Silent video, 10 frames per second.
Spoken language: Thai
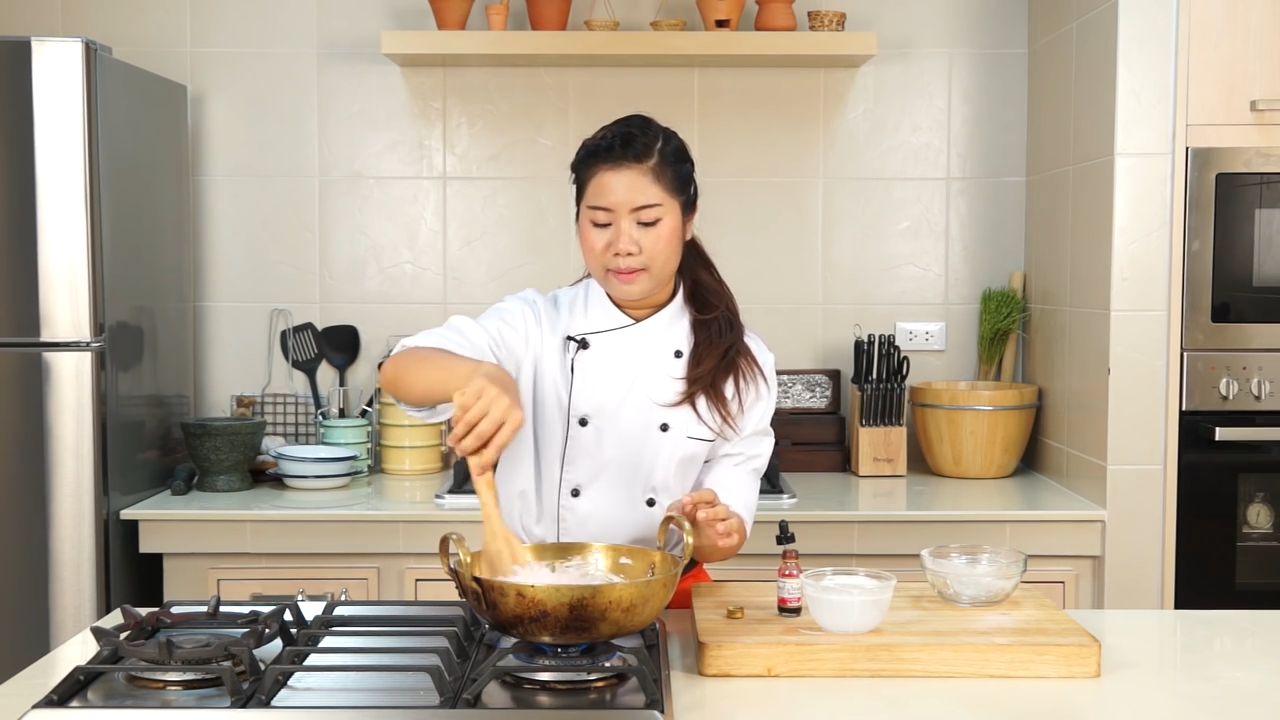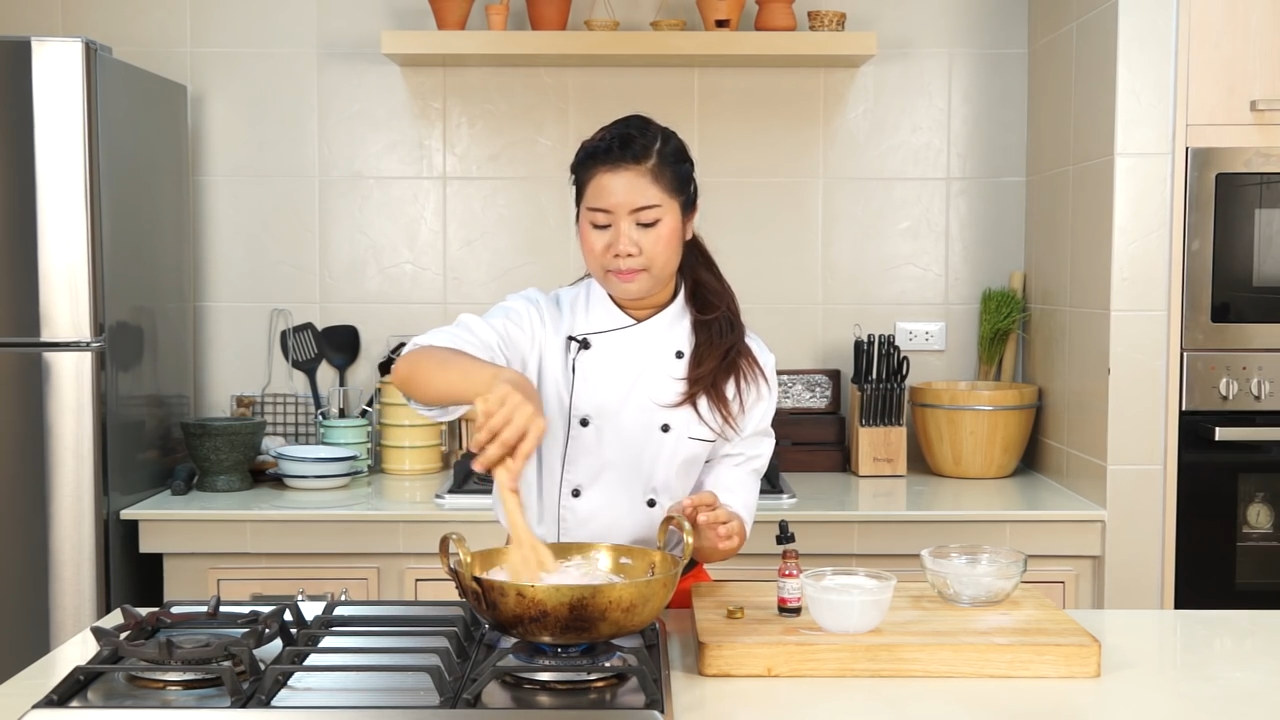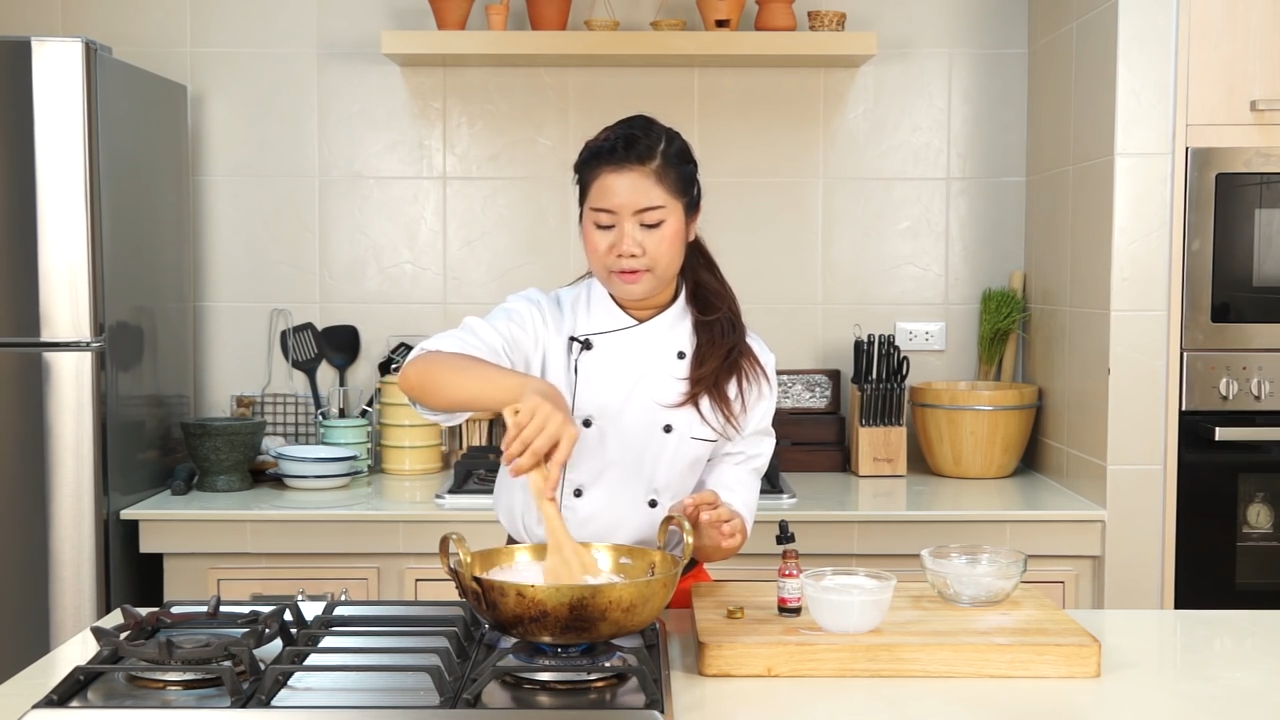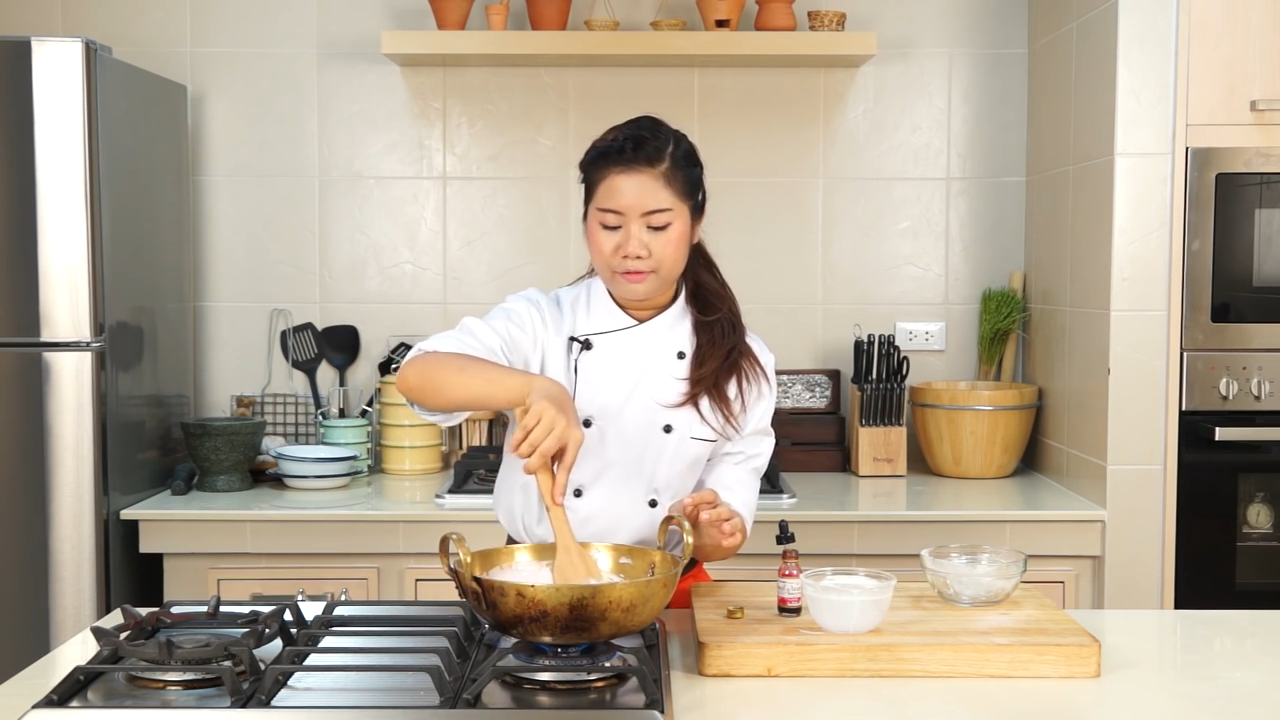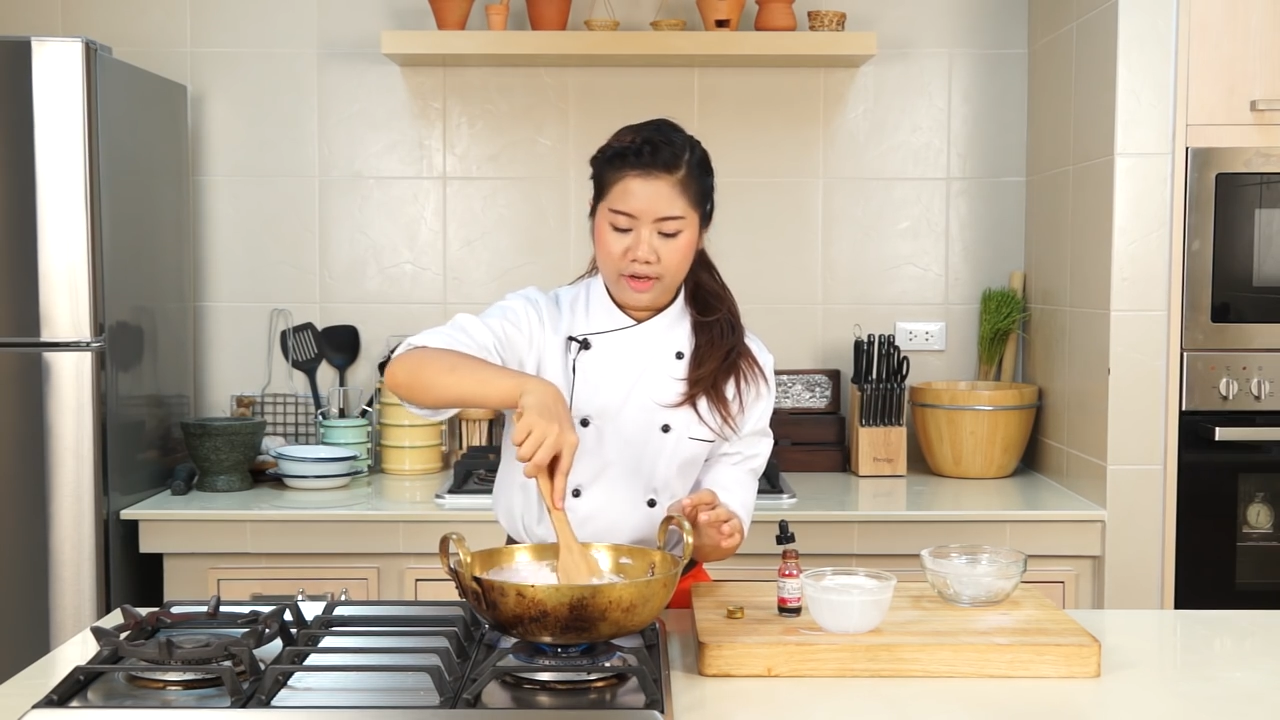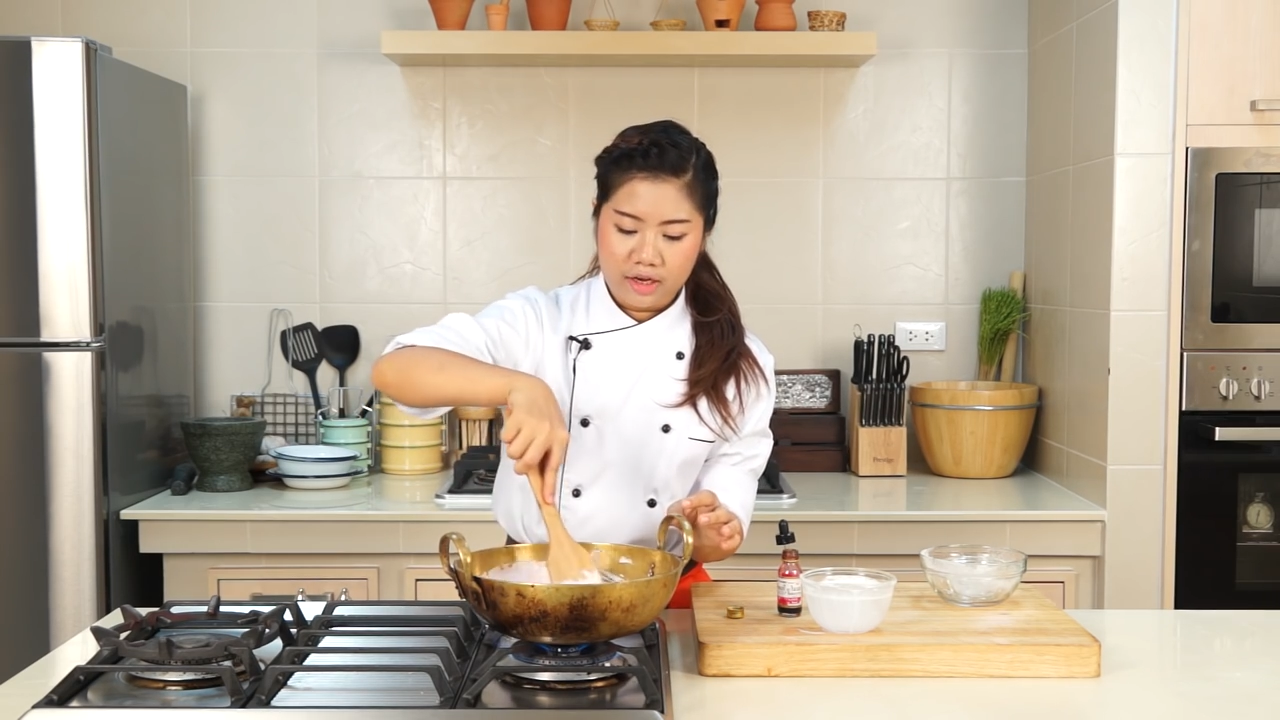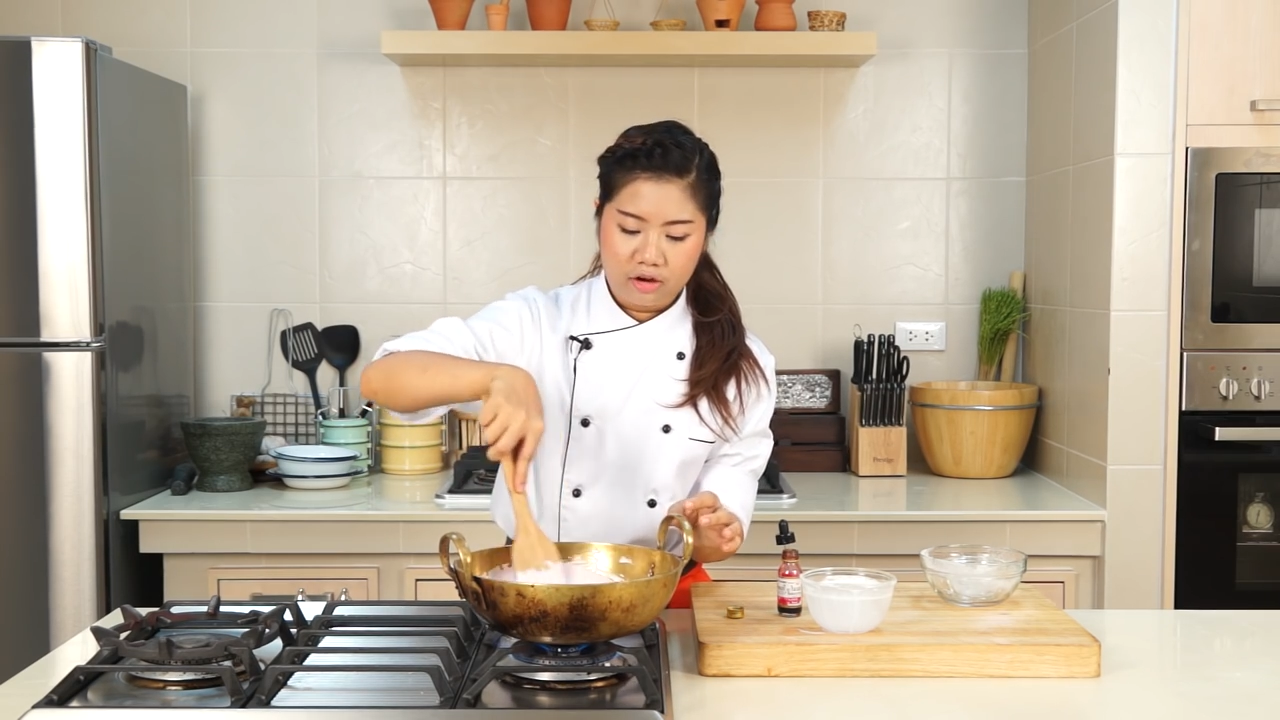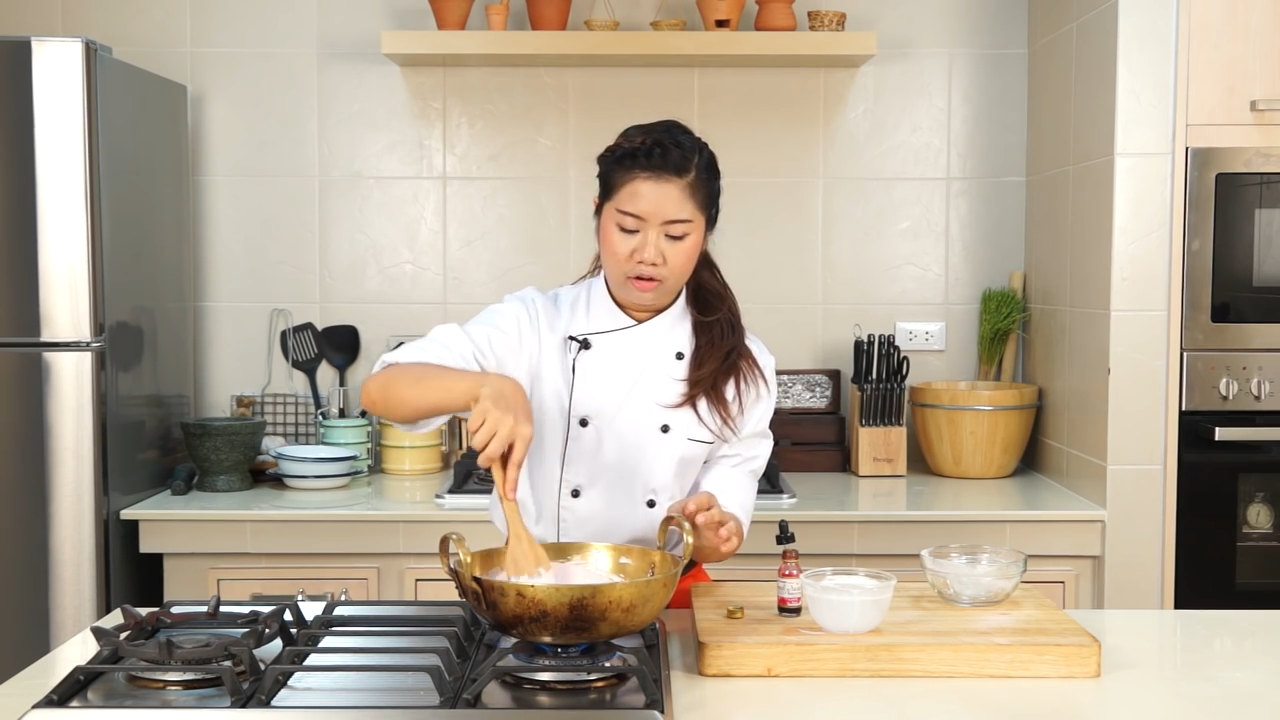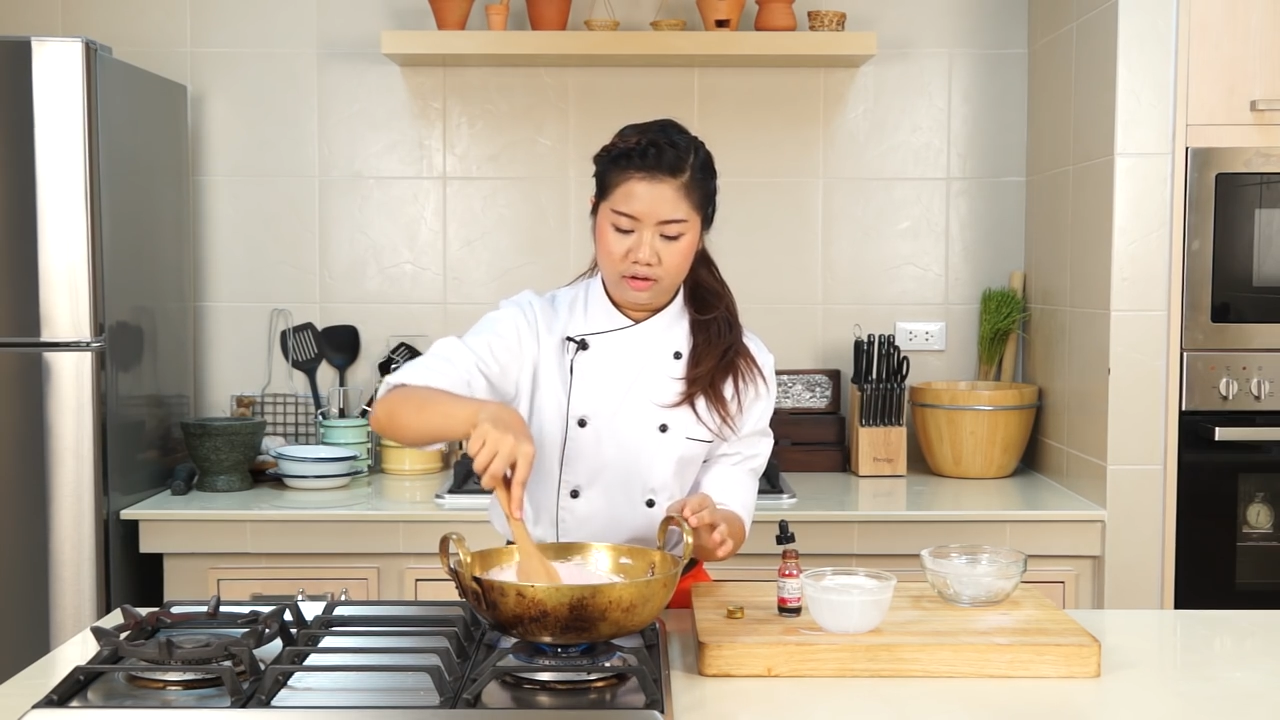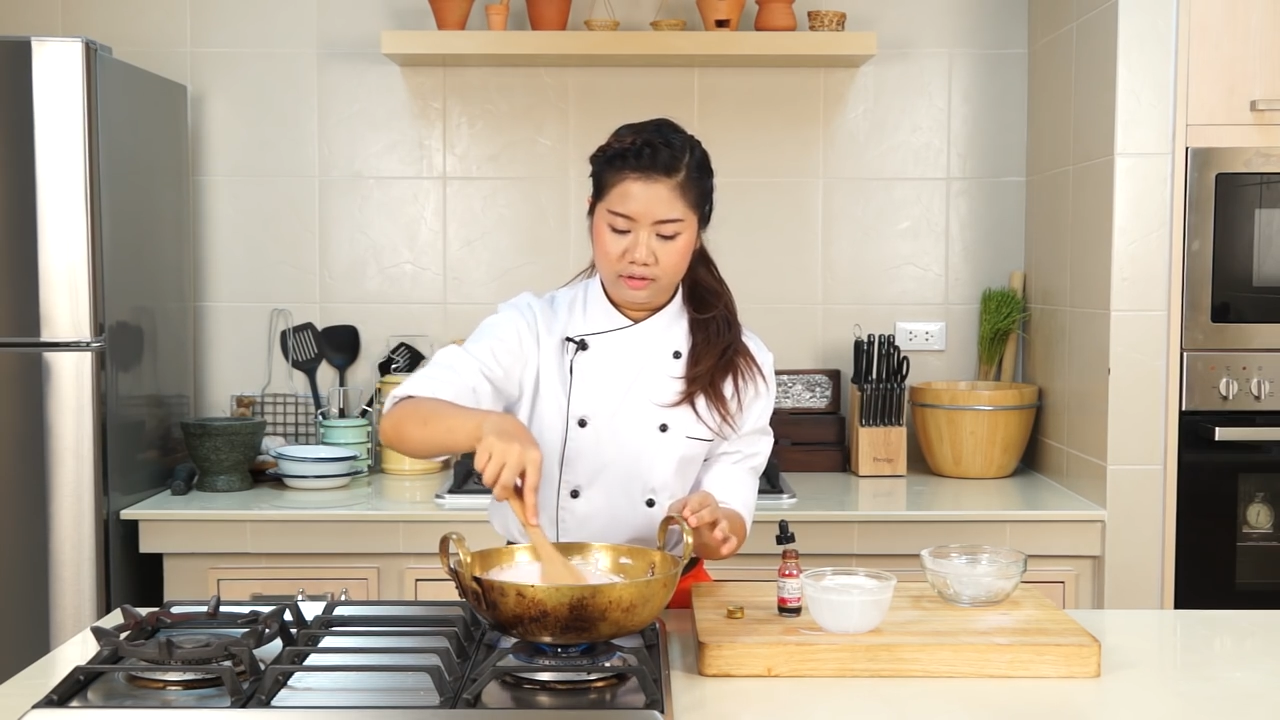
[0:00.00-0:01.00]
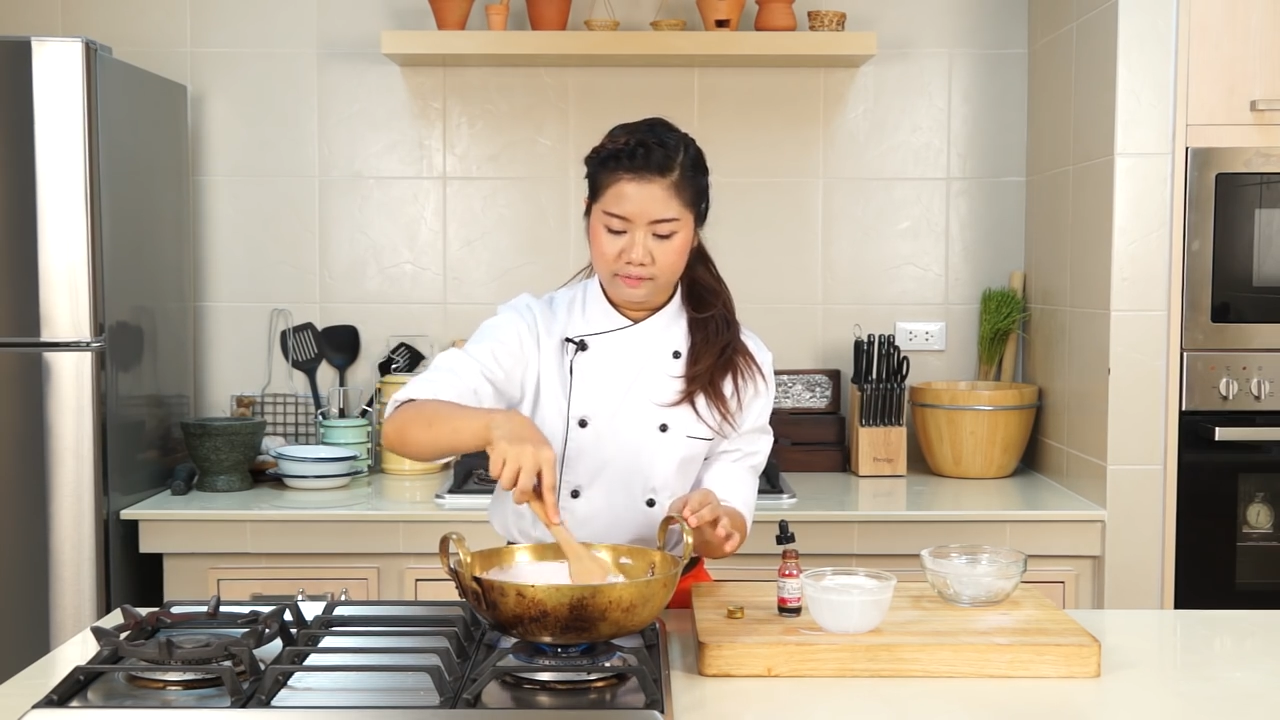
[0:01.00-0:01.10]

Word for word: ปรับเป็นไฟอ่อน